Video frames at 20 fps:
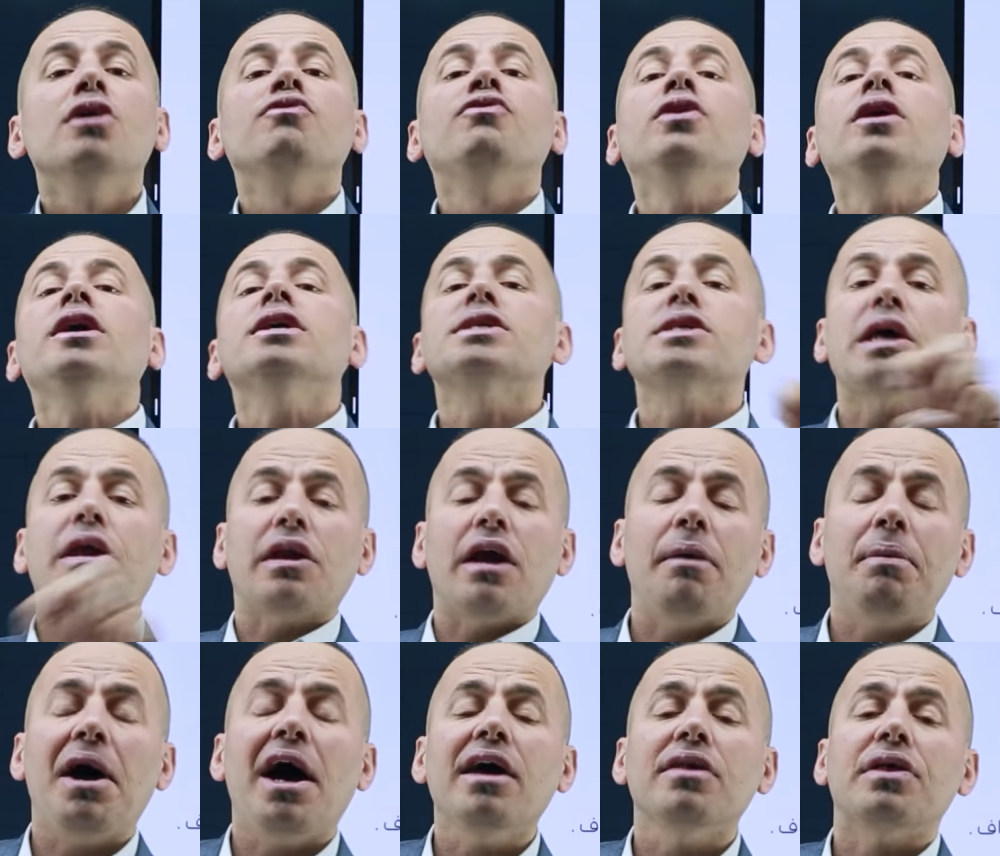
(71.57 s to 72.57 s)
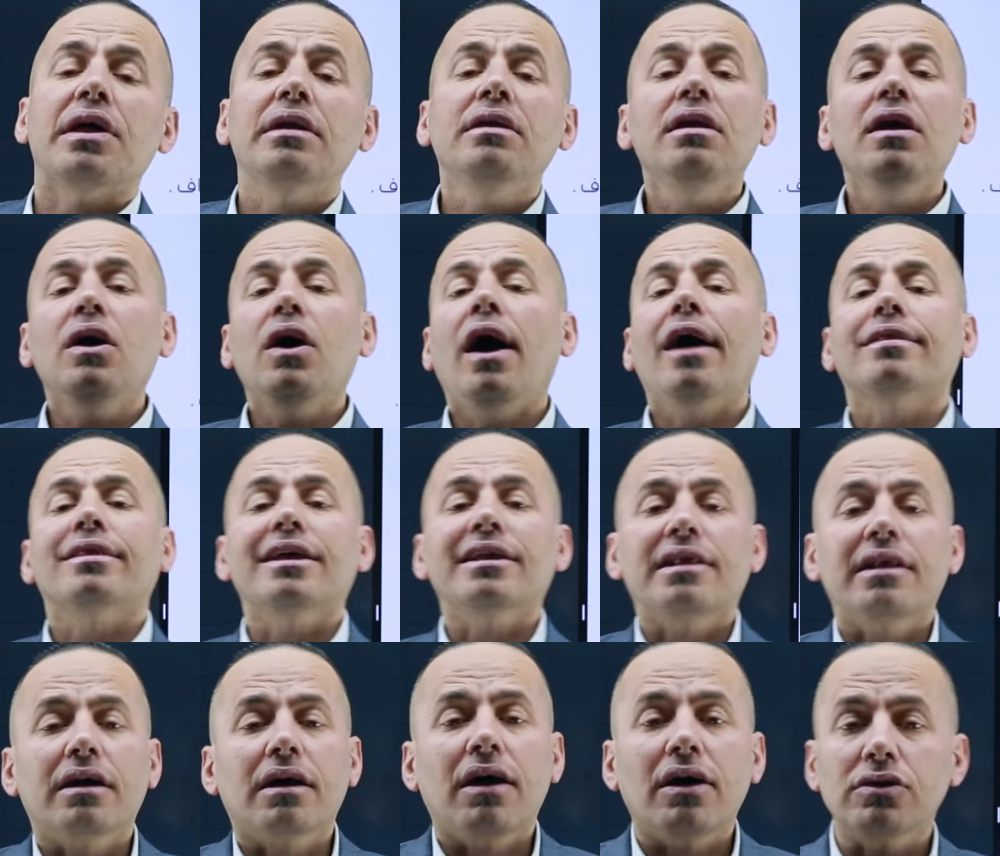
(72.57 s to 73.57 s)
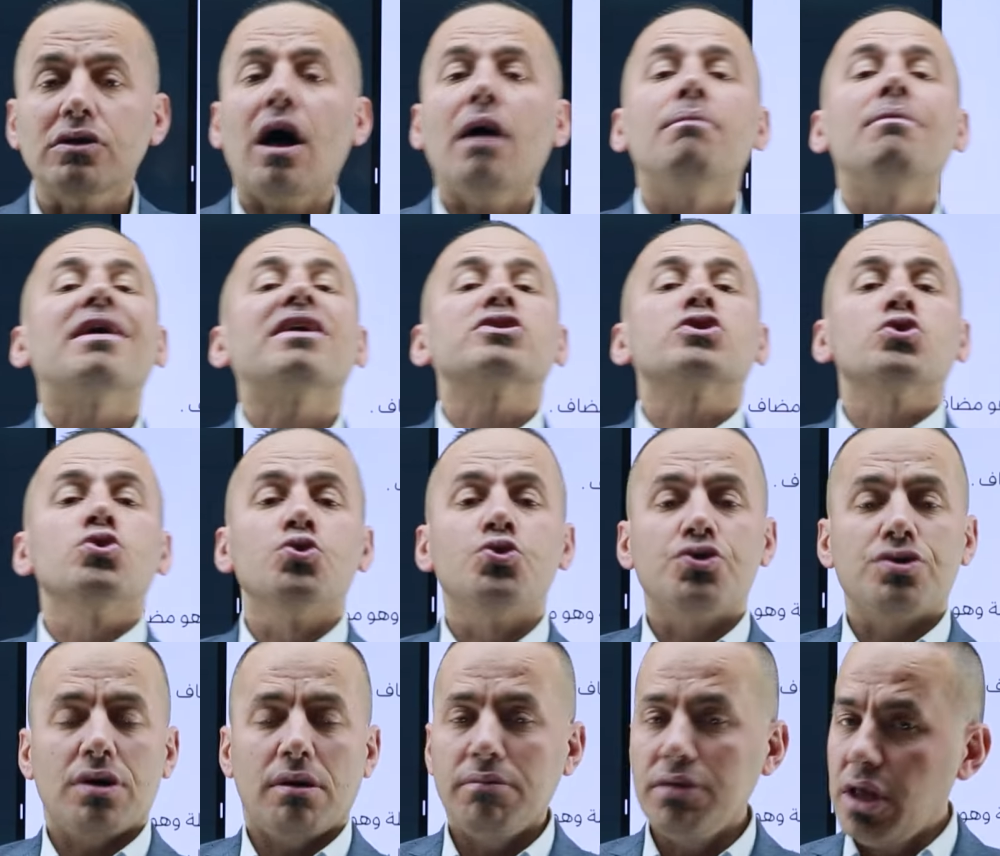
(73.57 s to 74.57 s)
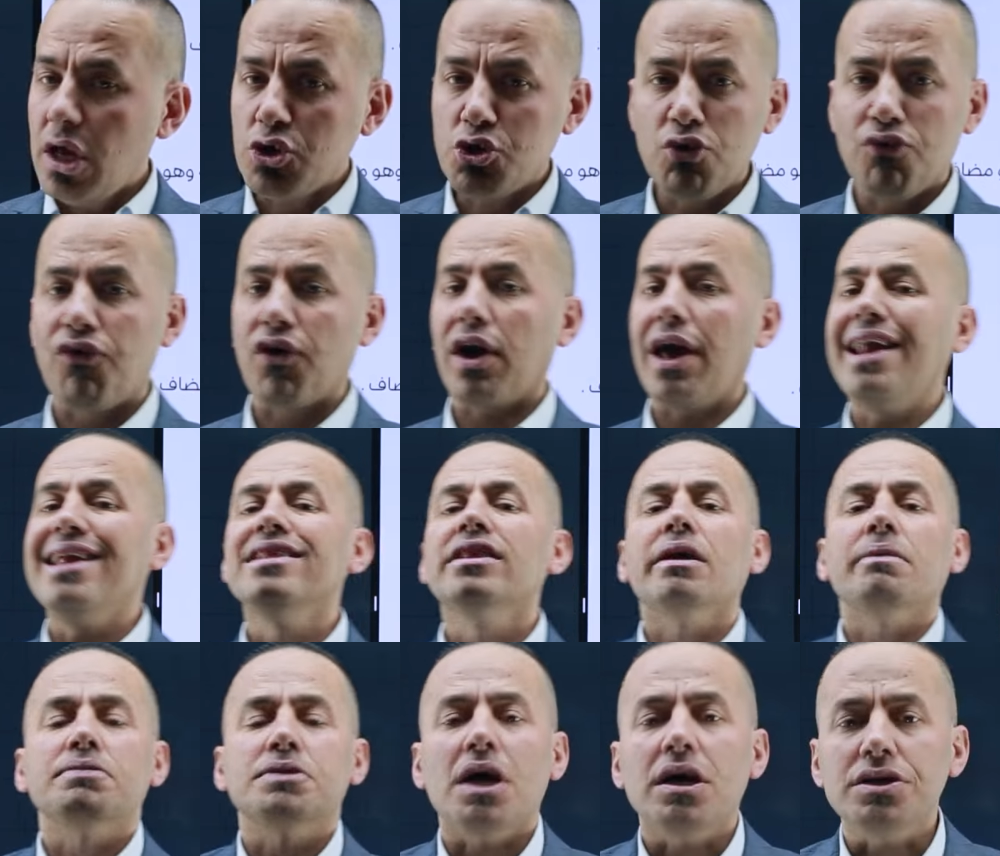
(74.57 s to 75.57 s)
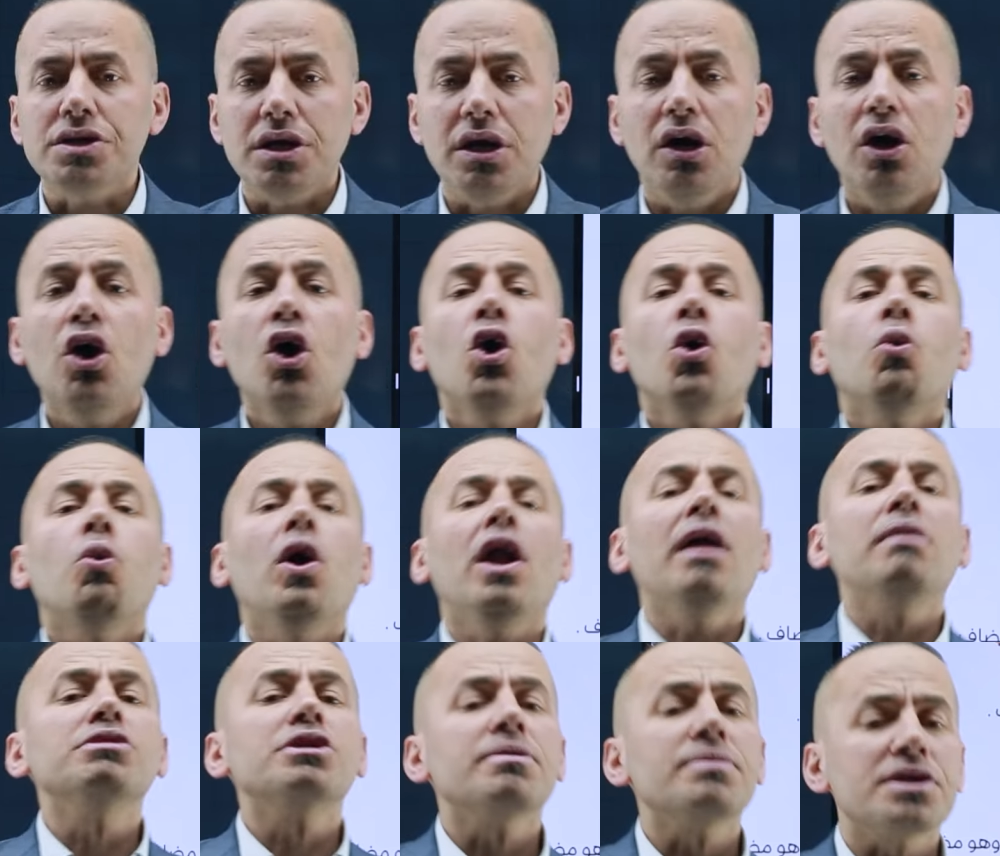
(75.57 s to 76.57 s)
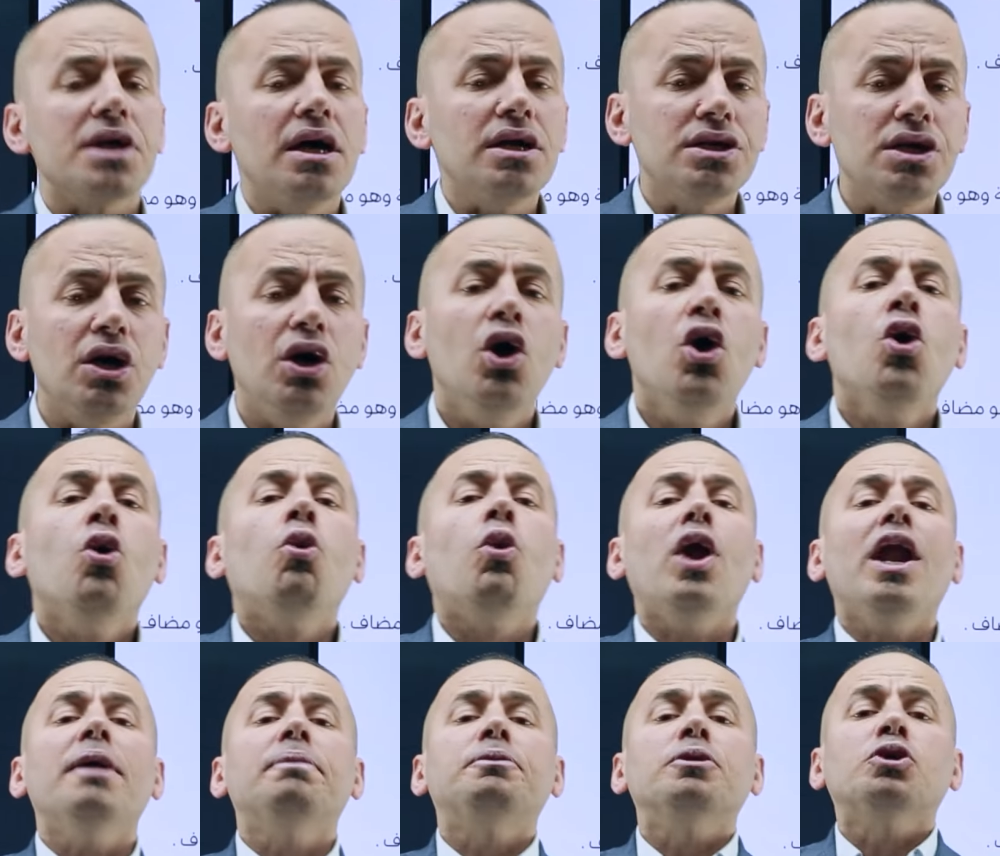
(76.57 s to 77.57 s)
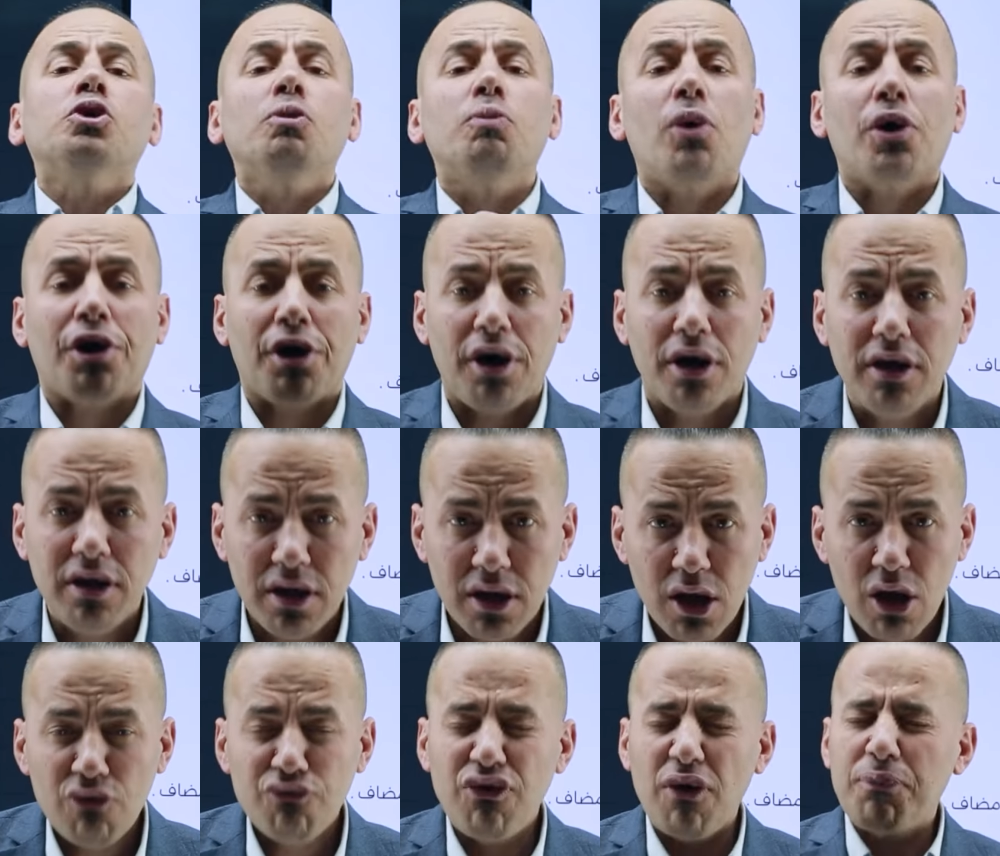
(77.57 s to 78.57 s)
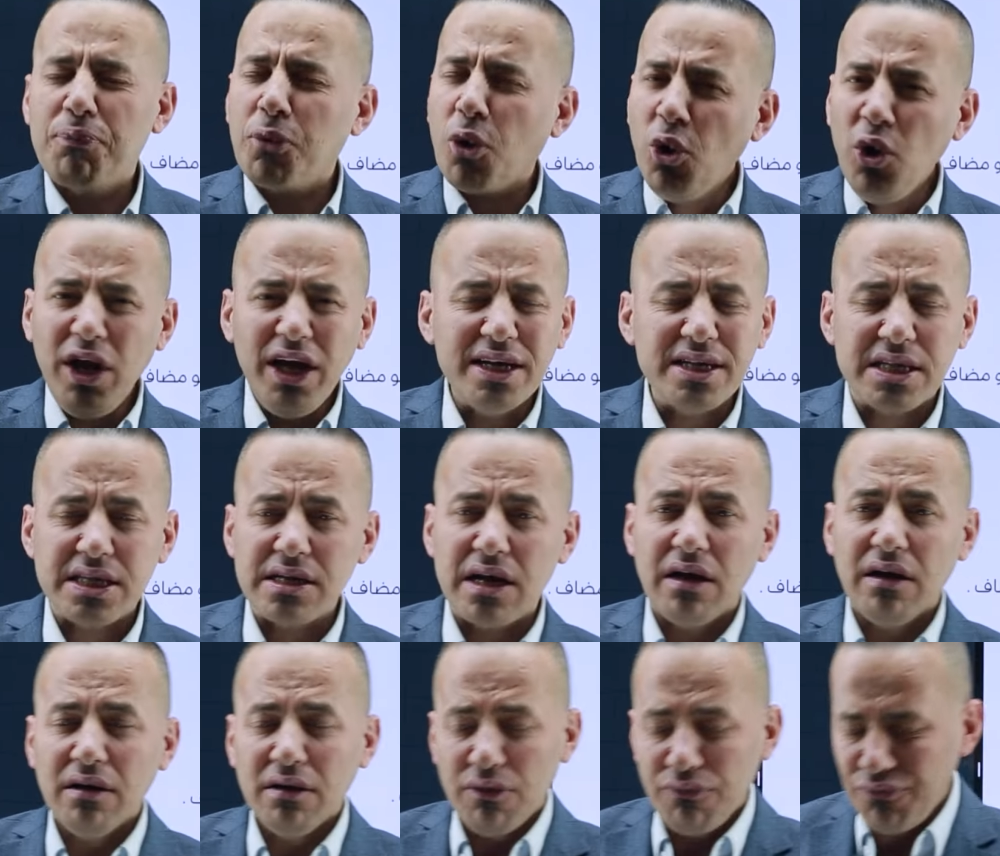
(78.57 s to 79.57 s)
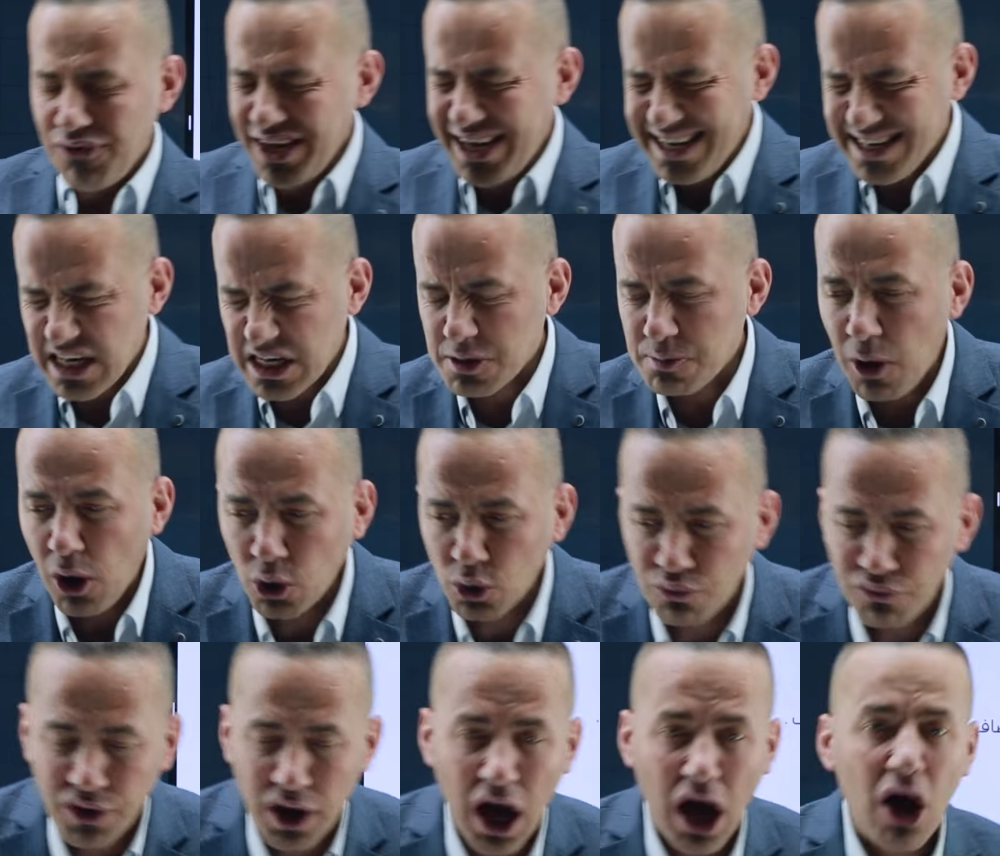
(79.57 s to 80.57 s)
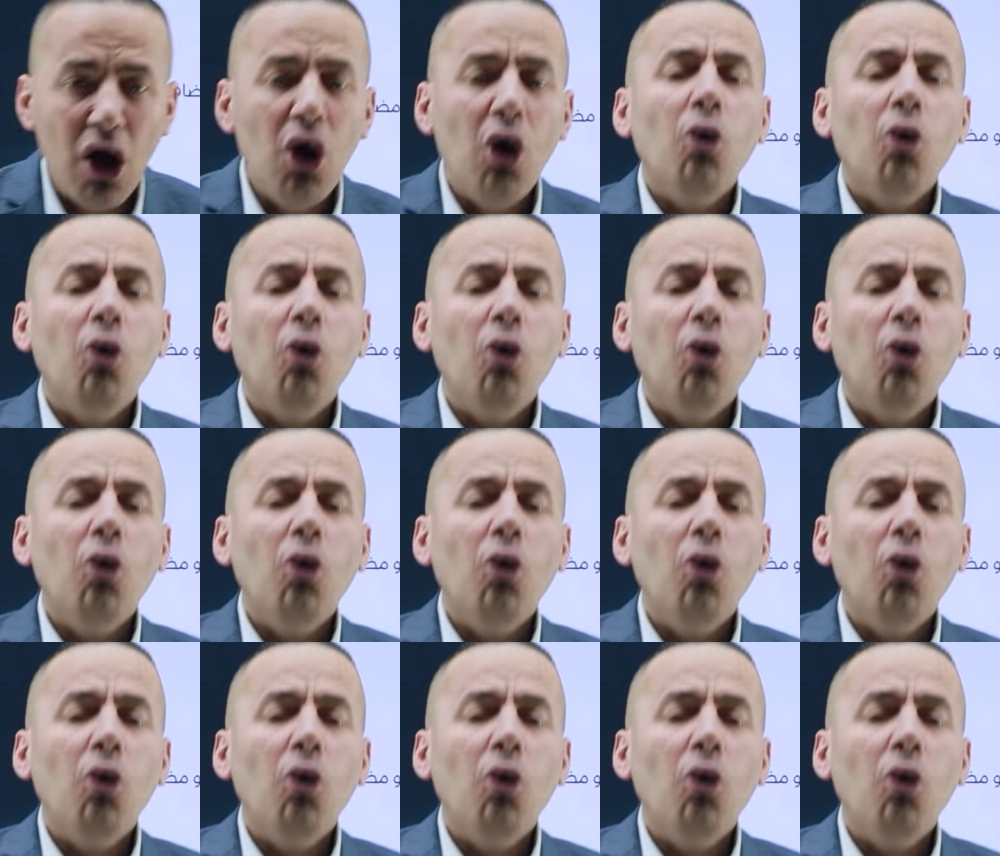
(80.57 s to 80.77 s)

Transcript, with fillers: في الحصه الرابعه ايضا حطيت لك خطا مقصود بدي اشوفك هل انت مصحصح ولا مش مصحصح ولا بتكتب وراي فبكل حصه في حصص بحط فيها